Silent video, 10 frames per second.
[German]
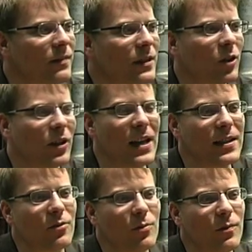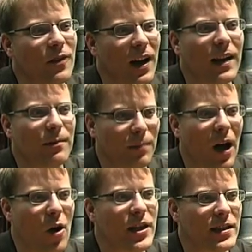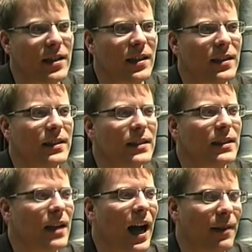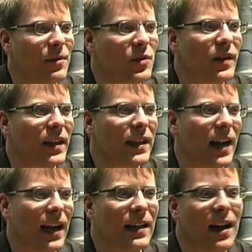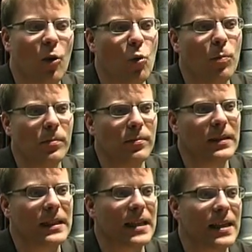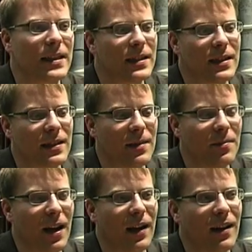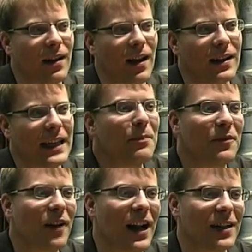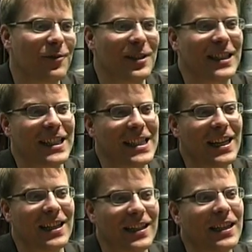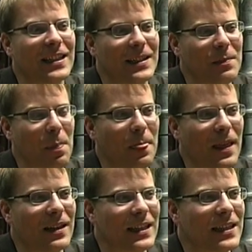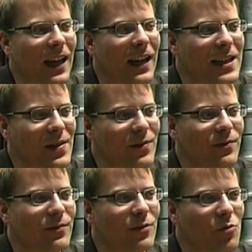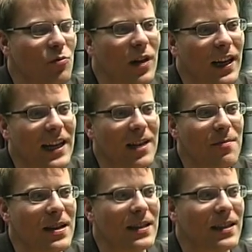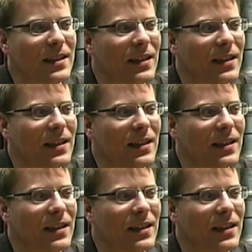Kontrastumfang bräuchte, hat man Schwierigkeiten nach oben. Das heißt, es, es gibt ein, ein Clip-Verhalten, wie sich das nennt, äh, das relativ unangenehm ist.